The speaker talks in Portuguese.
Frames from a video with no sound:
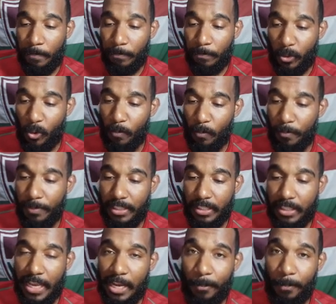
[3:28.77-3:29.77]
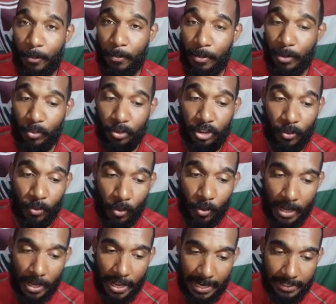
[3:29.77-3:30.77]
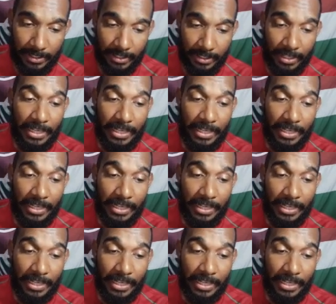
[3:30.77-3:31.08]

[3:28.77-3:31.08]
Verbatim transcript: com o Ministério Público de Goiás